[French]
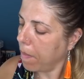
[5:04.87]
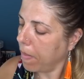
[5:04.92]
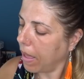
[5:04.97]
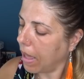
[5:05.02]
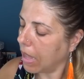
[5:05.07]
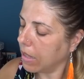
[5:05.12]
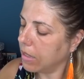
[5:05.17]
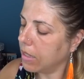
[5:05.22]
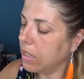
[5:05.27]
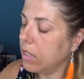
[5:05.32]

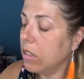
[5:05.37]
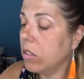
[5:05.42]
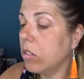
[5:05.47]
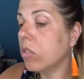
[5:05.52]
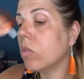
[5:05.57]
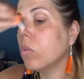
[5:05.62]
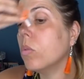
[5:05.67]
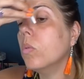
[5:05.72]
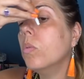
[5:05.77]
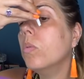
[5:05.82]
pratique
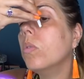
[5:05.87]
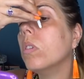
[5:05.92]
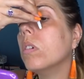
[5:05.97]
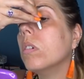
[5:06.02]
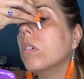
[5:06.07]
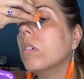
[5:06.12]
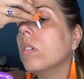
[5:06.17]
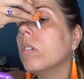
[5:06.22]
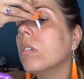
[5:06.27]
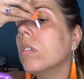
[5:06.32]
je trouve.
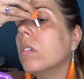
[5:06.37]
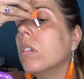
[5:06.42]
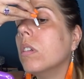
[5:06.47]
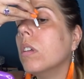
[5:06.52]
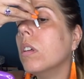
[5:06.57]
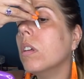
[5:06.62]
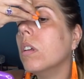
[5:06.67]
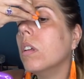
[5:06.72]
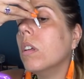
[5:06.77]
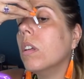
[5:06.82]

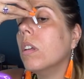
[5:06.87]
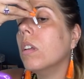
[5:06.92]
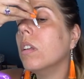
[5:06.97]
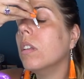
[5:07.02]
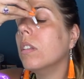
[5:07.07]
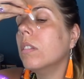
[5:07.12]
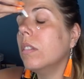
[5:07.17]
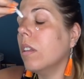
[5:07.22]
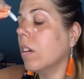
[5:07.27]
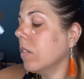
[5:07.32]

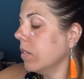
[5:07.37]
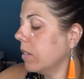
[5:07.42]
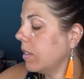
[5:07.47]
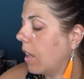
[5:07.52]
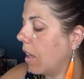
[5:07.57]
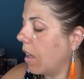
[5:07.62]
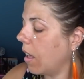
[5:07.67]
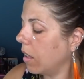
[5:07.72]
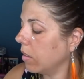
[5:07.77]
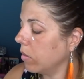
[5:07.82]
Non,
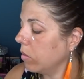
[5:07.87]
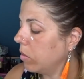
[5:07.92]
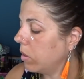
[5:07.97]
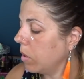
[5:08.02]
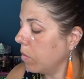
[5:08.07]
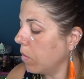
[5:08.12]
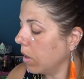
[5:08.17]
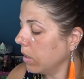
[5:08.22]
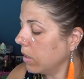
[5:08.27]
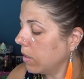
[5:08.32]
ça... Ou
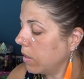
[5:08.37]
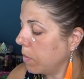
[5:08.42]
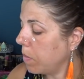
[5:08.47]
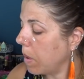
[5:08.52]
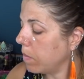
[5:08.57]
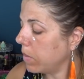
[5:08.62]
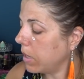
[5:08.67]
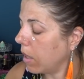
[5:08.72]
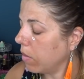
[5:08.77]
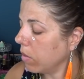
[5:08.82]
c'est moi qui sais
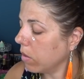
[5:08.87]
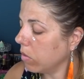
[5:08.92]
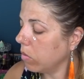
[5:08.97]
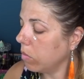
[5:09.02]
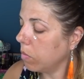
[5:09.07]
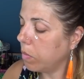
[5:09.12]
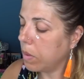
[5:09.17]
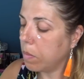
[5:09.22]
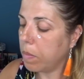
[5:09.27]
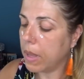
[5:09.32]
pas me servir
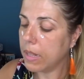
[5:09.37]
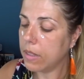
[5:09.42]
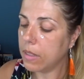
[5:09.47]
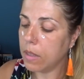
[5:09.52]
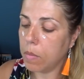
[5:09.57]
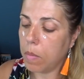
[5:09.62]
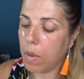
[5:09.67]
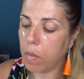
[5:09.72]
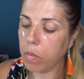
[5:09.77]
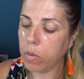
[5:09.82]
d'une pipette,
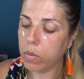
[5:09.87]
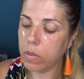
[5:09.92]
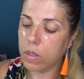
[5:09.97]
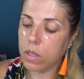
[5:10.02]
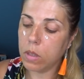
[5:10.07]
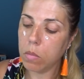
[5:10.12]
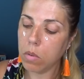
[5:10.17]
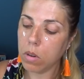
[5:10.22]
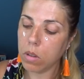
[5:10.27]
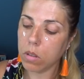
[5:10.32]
c'est pas
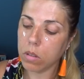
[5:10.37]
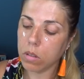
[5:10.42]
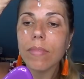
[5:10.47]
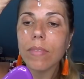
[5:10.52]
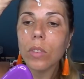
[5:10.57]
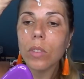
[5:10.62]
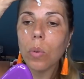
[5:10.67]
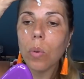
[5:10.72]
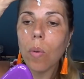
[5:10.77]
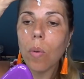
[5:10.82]
possible.
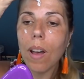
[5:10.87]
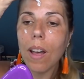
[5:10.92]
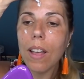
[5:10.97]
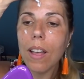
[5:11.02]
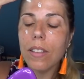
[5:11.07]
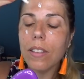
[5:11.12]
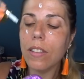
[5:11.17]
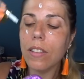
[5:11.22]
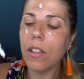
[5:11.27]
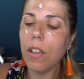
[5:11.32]

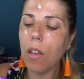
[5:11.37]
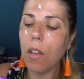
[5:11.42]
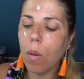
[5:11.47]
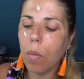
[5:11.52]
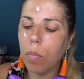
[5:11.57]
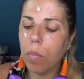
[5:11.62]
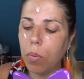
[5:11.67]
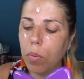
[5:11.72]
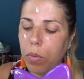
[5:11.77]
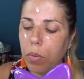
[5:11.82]
Trois
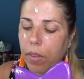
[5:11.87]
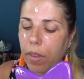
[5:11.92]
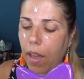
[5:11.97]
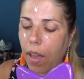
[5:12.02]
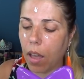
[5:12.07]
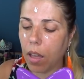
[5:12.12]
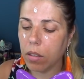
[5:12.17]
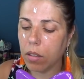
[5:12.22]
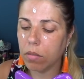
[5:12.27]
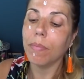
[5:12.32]
heures plus
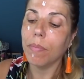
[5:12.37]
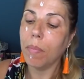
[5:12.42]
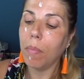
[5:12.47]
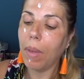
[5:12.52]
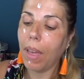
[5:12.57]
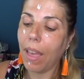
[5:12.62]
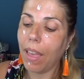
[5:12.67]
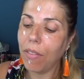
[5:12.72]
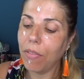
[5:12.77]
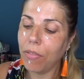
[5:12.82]
tard.
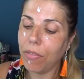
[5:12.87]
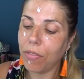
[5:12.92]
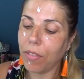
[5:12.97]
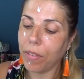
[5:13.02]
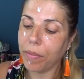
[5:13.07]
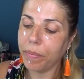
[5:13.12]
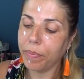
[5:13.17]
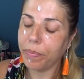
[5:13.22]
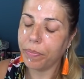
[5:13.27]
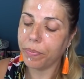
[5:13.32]
Bref,
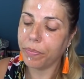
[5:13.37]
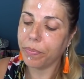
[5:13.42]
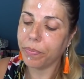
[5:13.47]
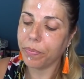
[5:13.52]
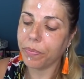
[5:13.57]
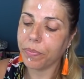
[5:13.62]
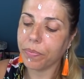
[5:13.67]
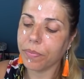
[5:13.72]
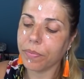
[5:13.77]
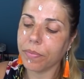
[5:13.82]

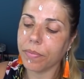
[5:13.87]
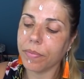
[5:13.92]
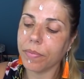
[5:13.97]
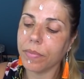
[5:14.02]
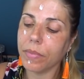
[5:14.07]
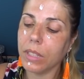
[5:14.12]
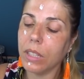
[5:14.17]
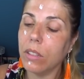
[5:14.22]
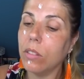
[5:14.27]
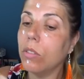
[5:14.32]

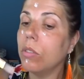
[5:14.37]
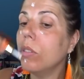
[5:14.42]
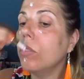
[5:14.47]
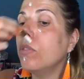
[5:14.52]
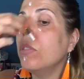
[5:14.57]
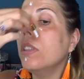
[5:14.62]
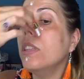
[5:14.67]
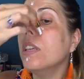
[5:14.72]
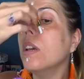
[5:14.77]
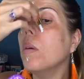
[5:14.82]
je vais
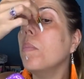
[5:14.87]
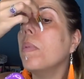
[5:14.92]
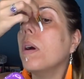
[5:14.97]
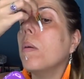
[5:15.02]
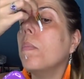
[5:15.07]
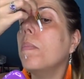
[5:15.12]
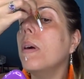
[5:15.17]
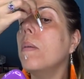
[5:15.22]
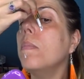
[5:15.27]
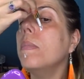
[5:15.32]
finir
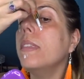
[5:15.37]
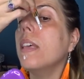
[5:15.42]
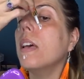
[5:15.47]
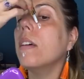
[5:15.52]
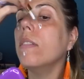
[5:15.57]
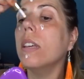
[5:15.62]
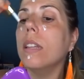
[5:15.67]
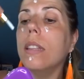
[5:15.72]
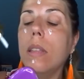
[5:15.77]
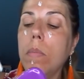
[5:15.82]
par pas me
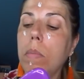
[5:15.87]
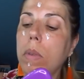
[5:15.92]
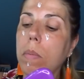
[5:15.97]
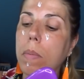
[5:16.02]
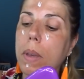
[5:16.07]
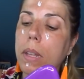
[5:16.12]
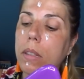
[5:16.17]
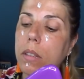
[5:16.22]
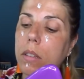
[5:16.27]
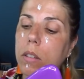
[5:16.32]
servir des
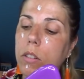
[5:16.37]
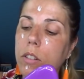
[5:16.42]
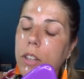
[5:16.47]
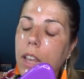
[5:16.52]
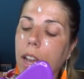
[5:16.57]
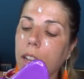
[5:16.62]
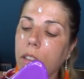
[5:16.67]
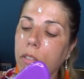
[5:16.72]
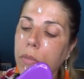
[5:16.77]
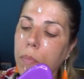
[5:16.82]
pipettes parce que j'y
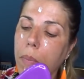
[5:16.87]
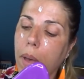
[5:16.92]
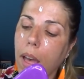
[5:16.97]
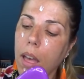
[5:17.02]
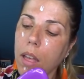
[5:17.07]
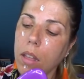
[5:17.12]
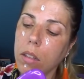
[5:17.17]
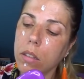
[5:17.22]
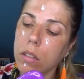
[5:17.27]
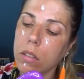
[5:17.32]
arrive
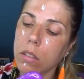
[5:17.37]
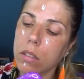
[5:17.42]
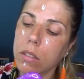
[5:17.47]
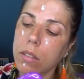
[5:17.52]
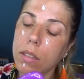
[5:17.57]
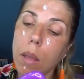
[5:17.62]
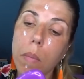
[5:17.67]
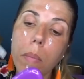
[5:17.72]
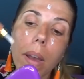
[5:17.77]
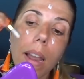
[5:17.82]
pas.
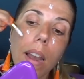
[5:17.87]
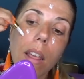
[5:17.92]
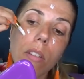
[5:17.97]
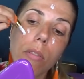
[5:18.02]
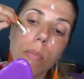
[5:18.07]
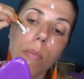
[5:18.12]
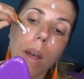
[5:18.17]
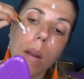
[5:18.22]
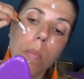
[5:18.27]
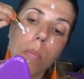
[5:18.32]
Ça
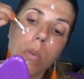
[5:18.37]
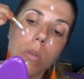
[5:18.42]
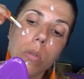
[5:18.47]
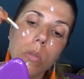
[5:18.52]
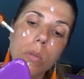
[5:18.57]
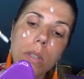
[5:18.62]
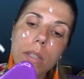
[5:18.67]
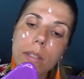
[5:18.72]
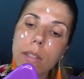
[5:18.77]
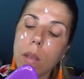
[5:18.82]
prélève pas le
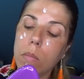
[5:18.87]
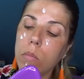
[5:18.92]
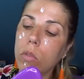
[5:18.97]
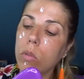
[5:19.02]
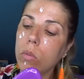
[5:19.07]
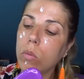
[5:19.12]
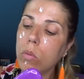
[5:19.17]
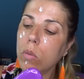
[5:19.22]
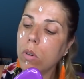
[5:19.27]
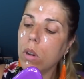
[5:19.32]
produit, ça me
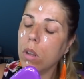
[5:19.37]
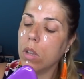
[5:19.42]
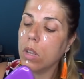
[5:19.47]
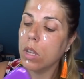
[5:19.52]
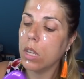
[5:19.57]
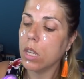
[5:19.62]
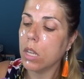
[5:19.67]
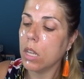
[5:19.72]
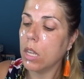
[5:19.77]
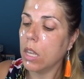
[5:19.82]
saoule.
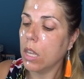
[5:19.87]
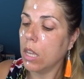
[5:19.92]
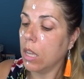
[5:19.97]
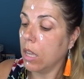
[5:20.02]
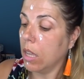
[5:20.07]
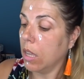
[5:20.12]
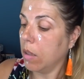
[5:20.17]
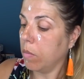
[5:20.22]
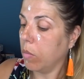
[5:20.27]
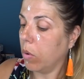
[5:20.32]

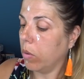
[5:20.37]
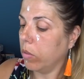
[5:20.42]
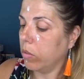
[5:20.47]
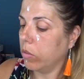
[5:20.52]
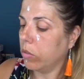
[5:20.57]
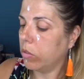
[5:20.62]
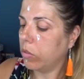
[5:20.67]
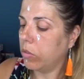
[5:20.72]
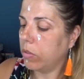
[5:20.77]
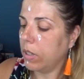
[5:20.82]
Bon,
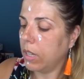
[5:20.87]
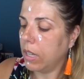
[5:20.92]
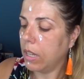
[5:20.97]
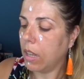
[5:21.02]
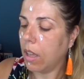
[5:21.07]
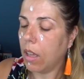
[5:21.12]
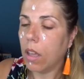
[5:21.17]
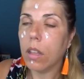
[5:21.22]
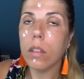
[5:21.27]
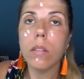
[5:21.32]
je vais
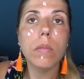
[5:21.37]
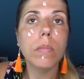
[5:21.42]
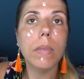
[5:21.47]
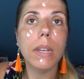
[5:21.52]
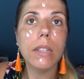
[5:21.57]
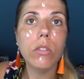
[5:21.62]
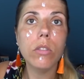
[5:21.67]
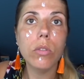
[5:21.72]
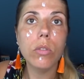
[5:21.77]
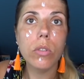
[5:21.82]
euh,
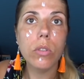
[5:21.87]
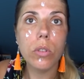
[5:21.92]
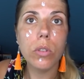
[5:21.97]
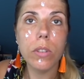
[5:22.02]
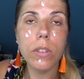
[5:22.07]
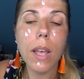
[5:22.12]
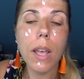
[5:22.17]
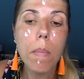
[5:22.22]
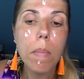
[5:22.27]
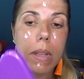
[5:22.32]
mettre juste
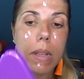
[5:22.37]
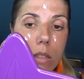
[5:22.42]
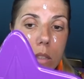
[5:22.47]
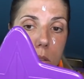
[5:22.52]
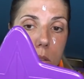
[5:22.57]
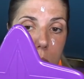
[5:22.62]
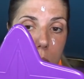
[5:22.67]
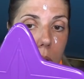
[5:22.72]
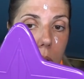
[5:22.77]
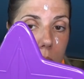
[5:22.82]
ça parce
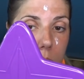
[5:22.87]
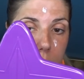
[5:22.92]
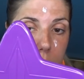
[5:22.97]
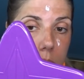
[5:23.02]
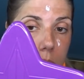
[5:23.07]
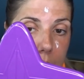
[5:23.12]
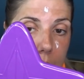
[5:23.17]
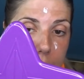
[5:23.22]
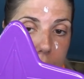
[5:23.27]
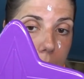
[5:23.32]
que
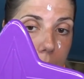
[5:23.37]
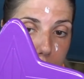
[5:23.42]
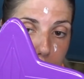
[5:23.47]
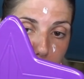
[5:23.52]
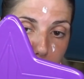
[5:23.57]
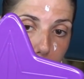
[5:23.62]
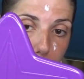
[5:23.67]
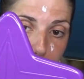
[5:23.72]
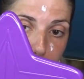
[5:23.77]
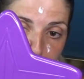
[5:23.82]
il y a
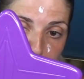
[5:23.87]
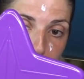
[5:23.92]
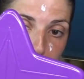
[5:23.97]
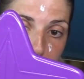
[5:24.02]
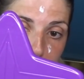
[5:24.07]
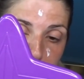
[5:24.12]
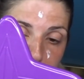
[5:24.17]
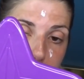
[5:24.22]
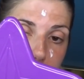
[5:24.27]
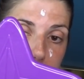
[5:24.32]
tellement peu de
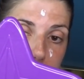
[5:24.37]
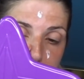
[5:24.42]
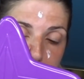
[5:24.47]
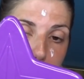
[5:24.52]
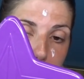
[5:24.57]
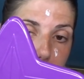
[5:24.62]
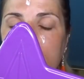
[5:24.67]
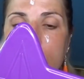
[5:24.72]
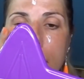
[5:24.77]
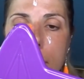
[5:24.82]
produits.
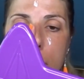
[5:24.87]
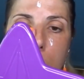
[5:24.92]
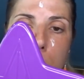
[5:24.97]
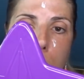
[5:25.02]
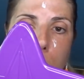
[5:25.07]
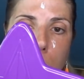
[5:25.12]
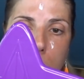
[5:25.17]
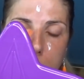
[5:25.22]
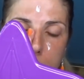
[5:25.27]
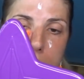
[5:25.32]
Ça
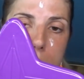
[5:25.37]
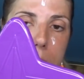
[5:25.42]
sent bon,